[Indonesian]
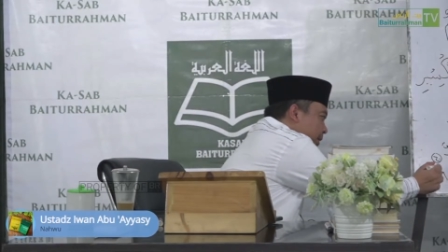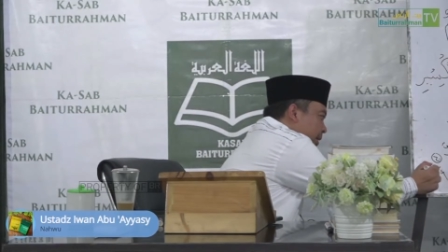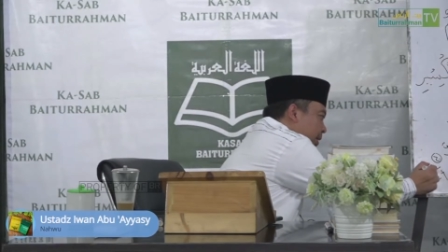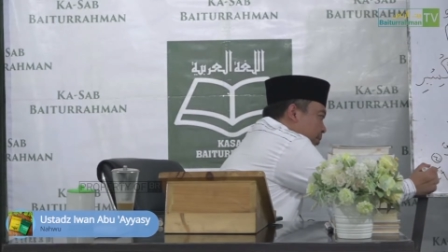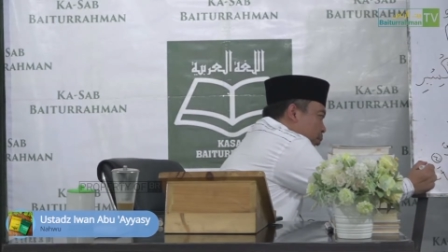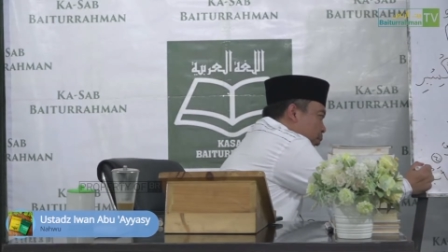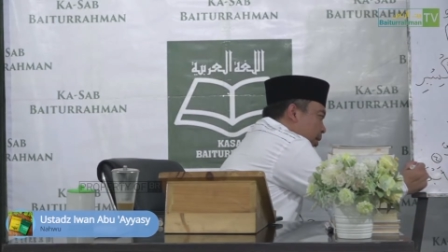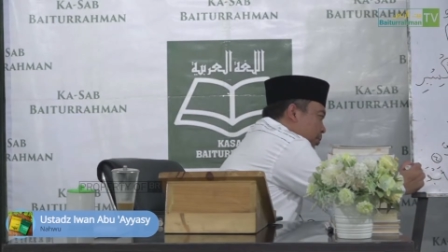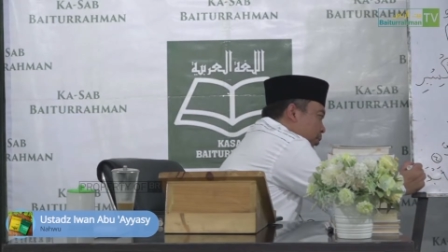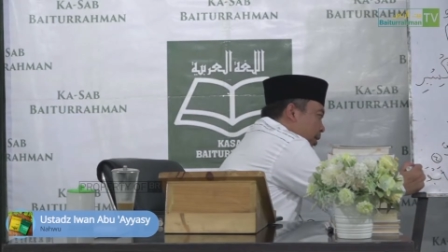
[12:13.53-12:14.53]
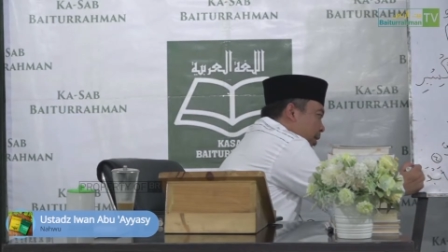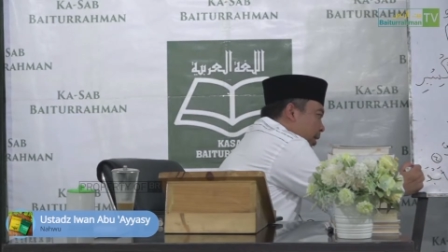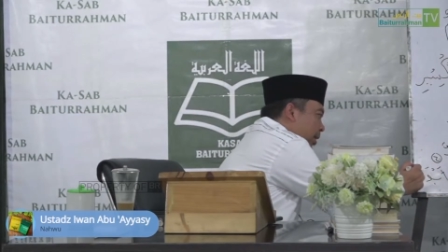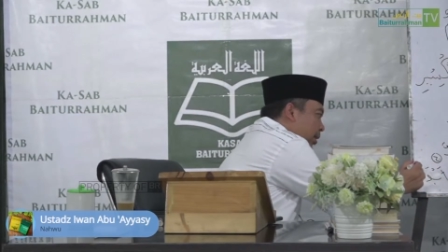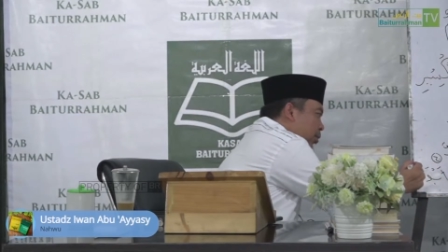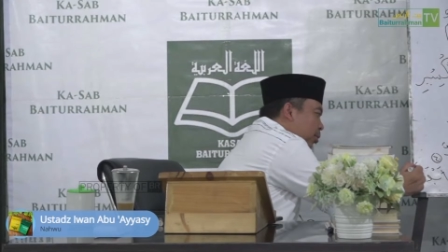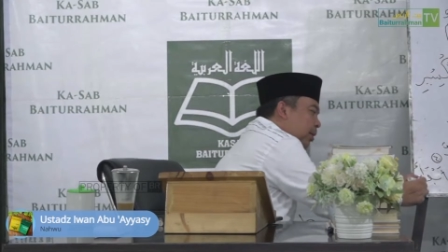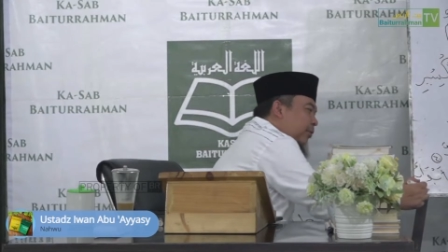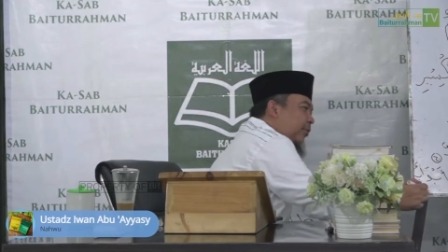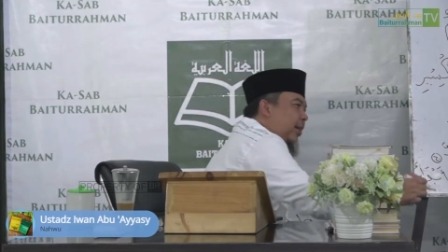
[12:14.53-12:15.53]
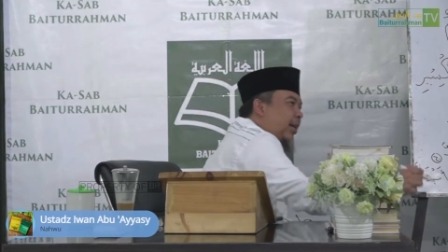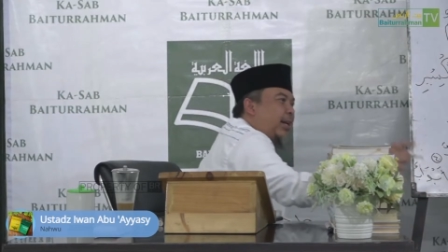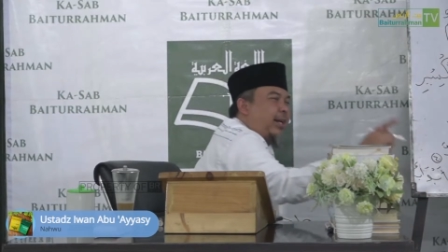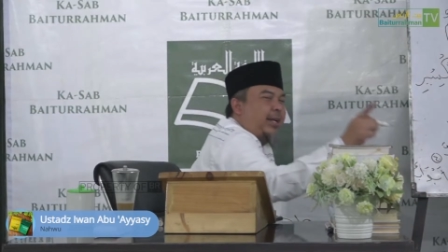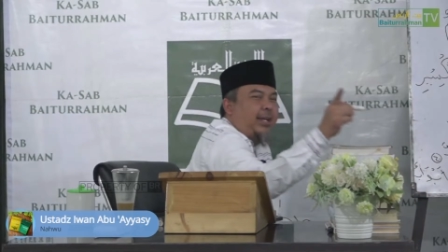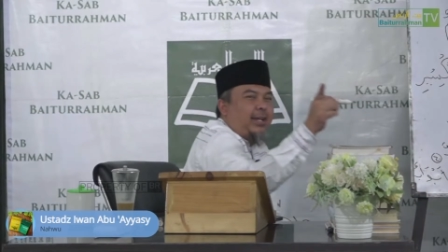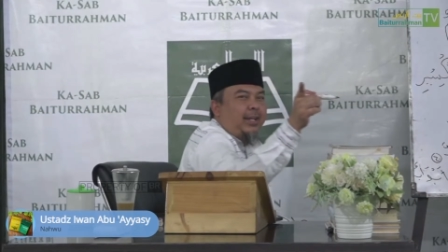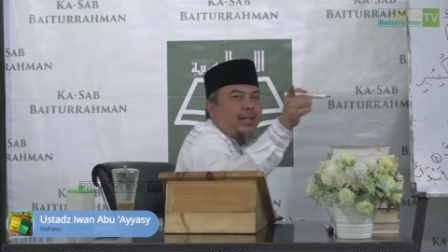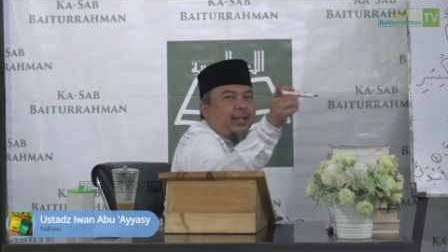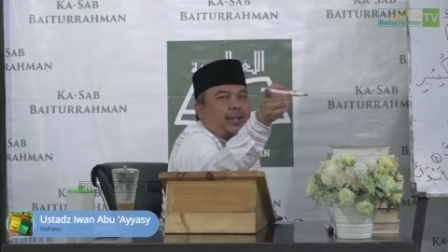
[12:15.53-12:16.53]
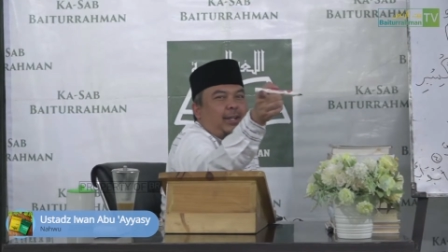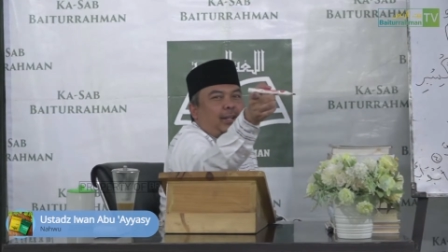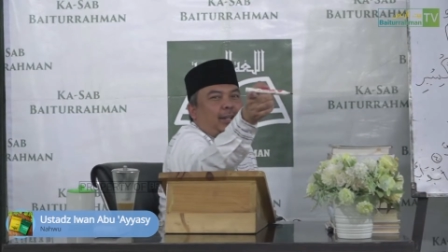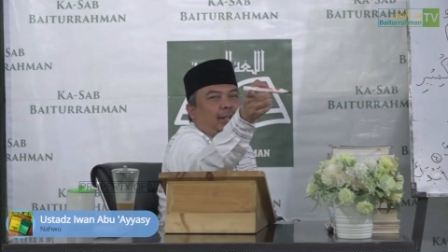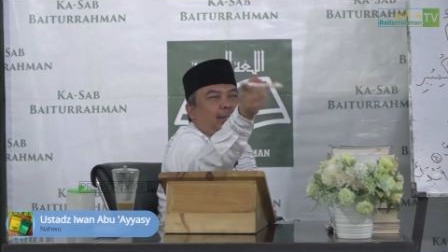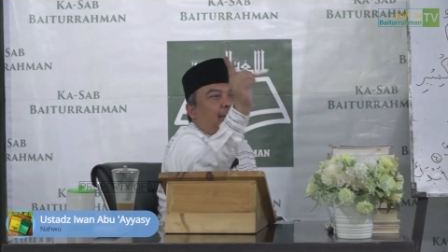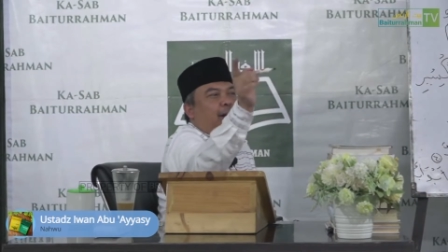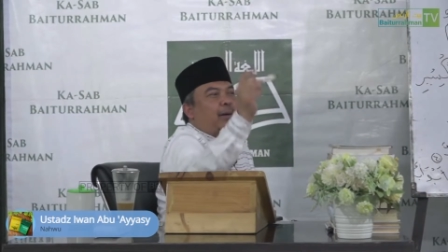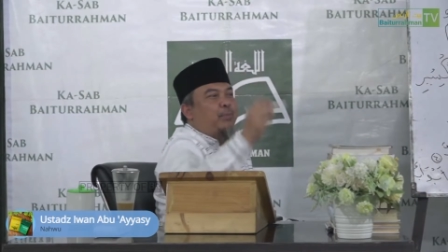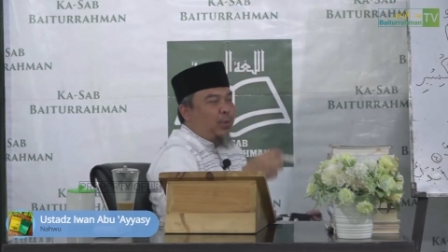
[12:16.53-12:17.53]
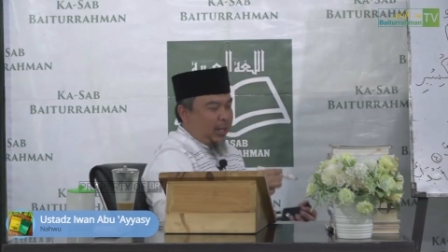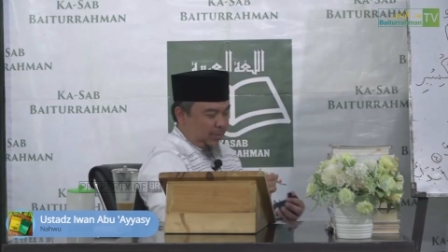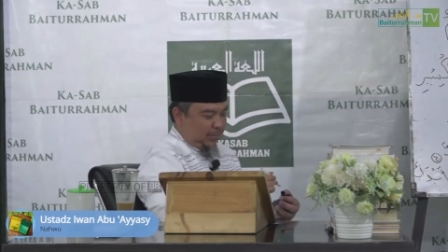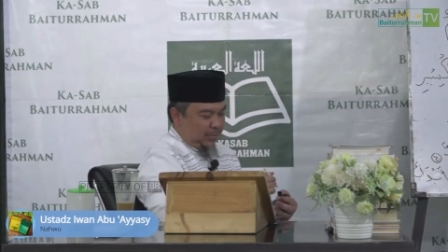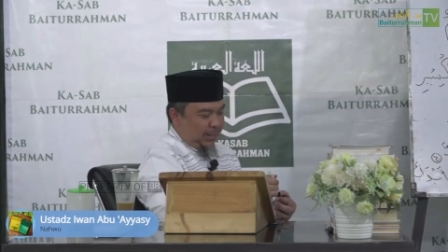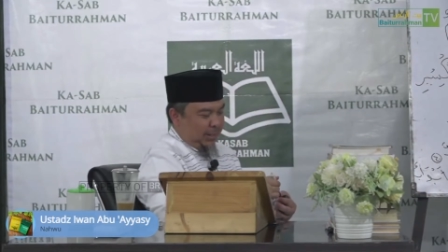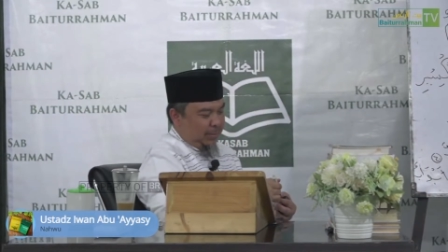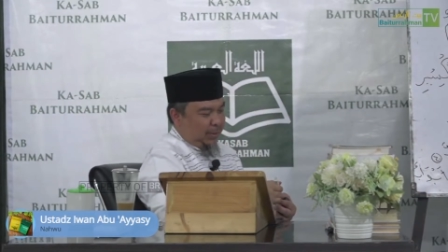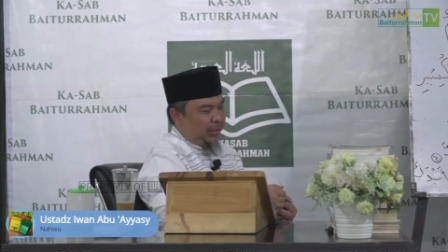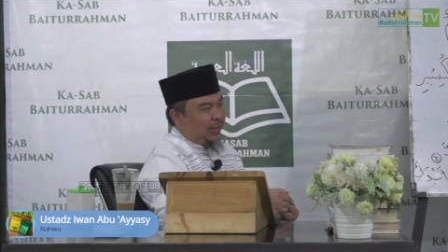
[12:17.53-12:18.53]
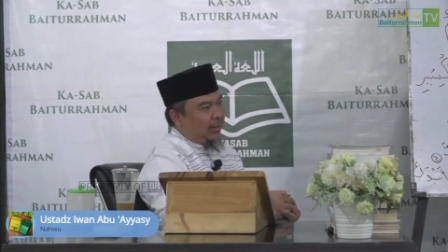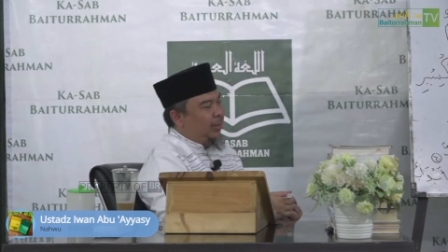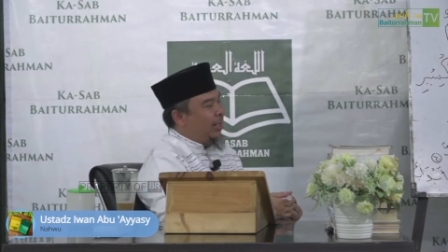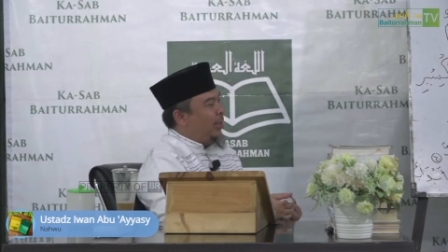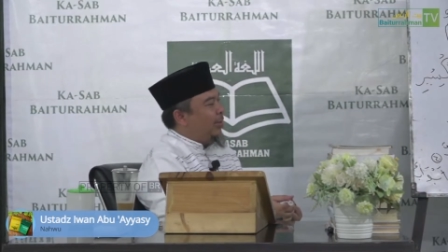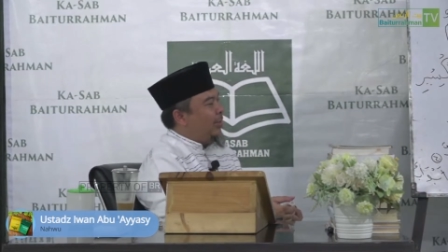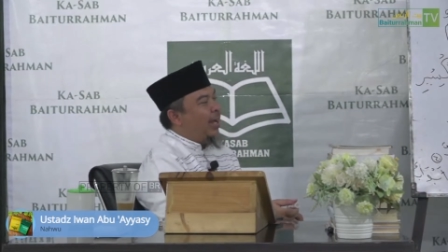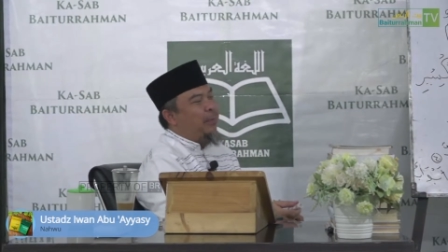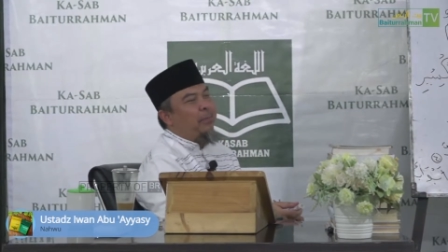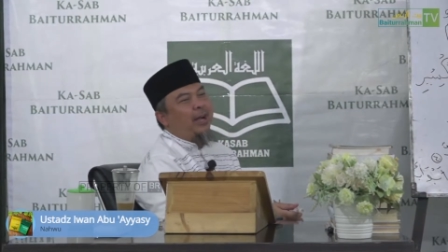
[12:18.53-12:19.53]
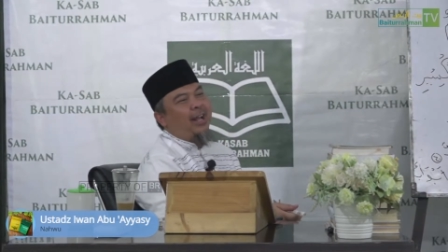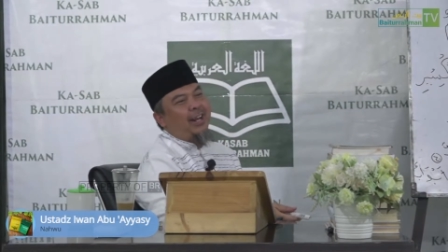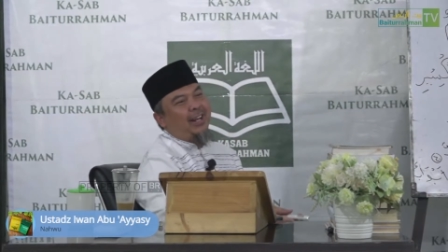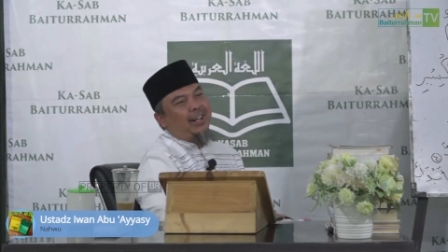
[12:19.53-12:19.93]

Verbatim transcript: Abwabun. Allahumma tahli Tuh, abwab. Jadi mau tidak mau harus dihafal.